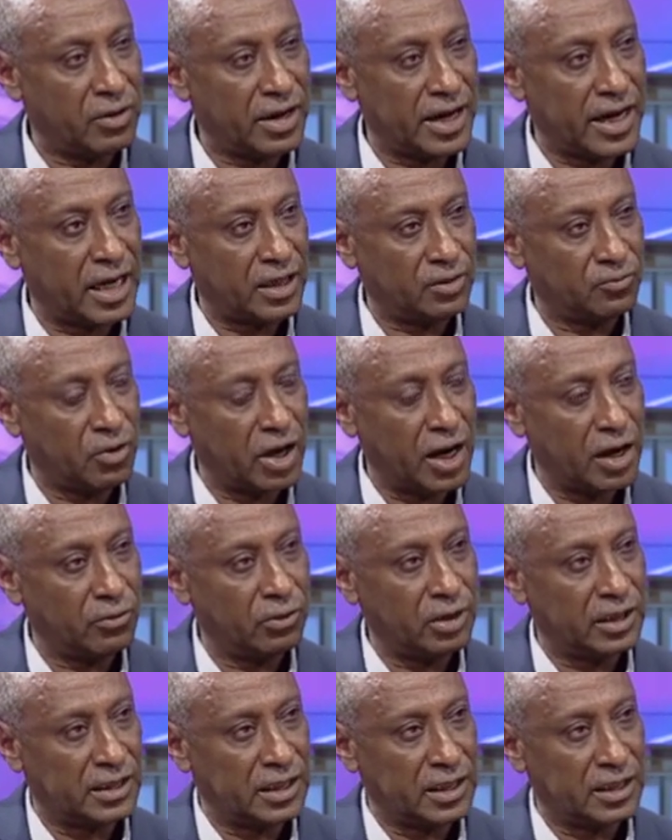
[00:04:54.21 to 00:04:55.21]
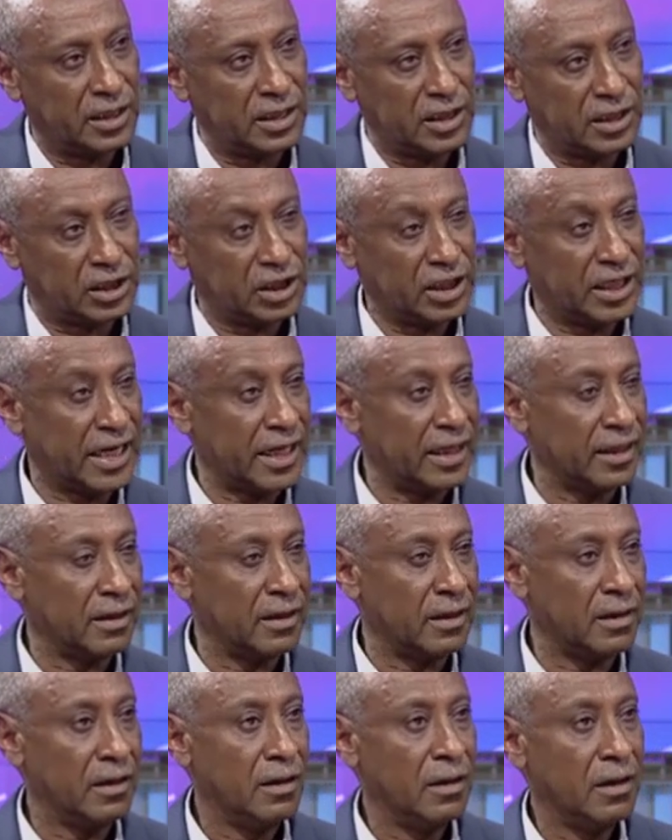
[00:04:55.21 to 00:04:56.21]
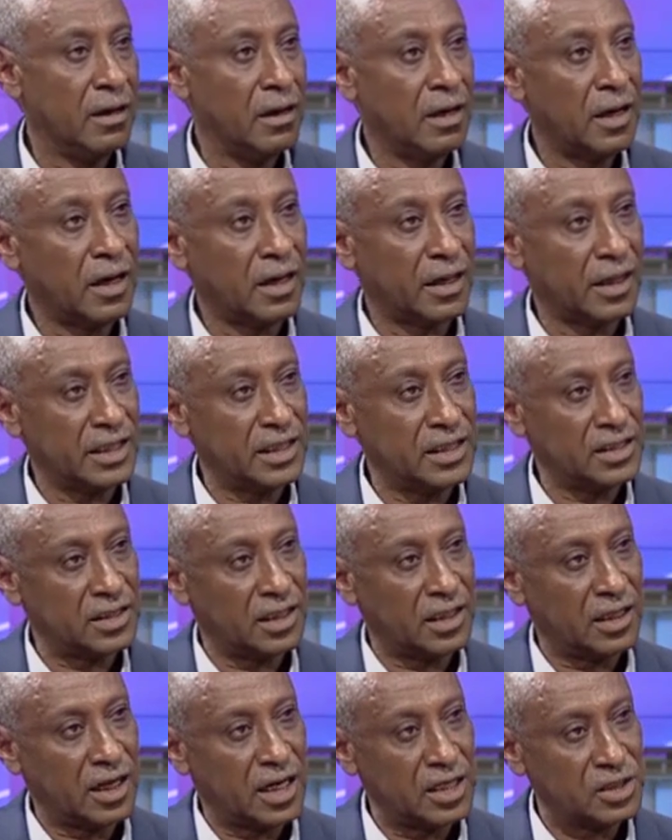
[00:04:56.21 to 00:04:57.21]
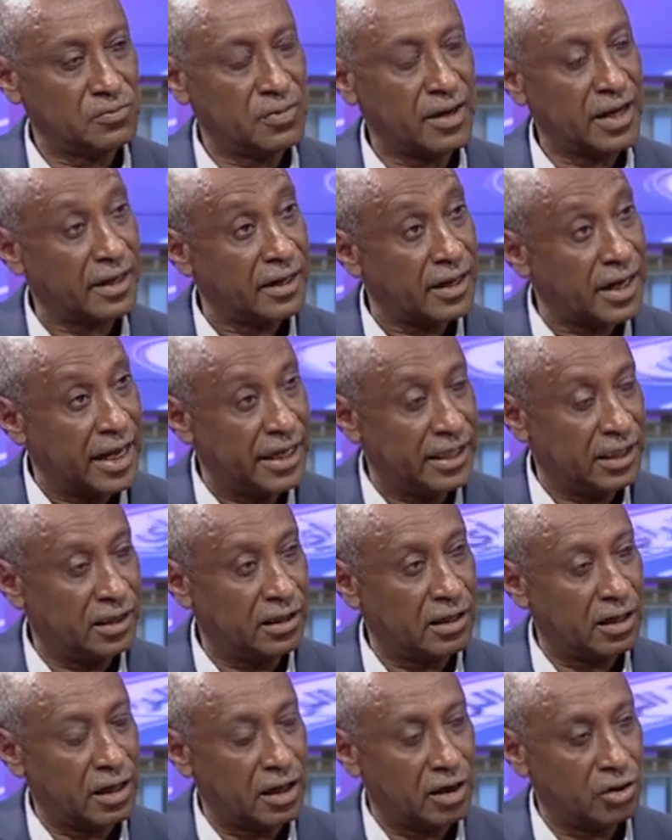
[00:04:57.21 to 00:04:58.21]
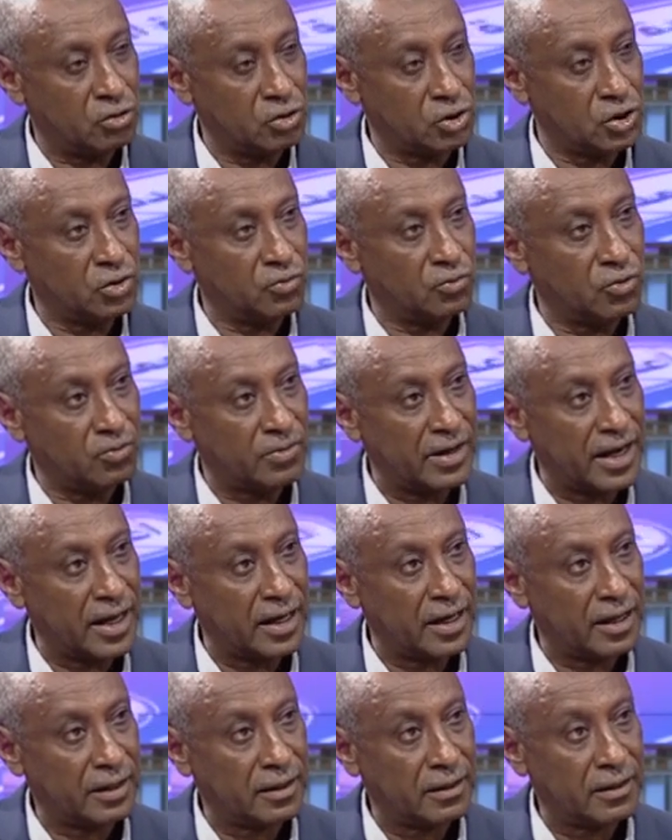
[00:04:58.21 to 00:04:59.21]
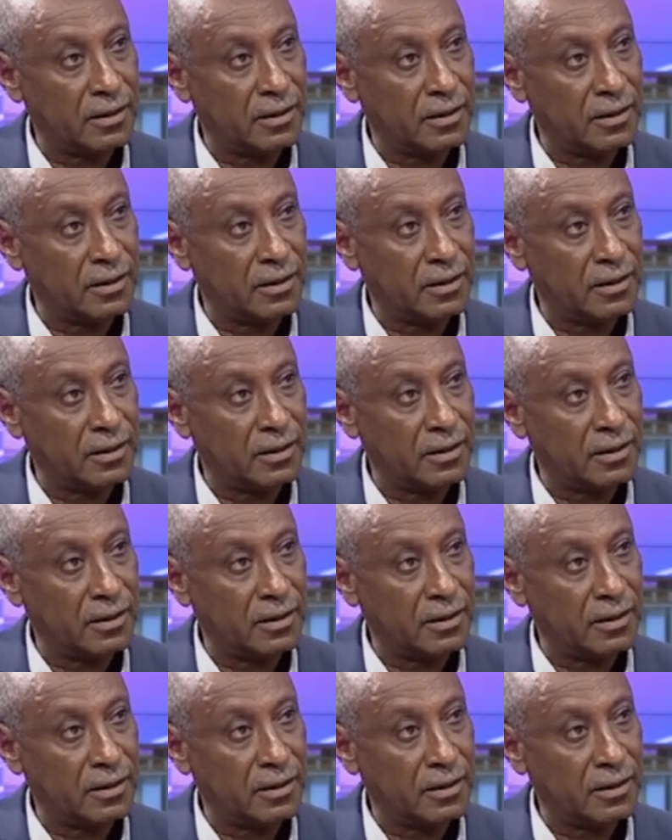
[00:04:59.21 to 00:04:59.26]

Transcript: وقعت محاوله الاغتيال الرئيس الاسبق الراحل حسني مبارك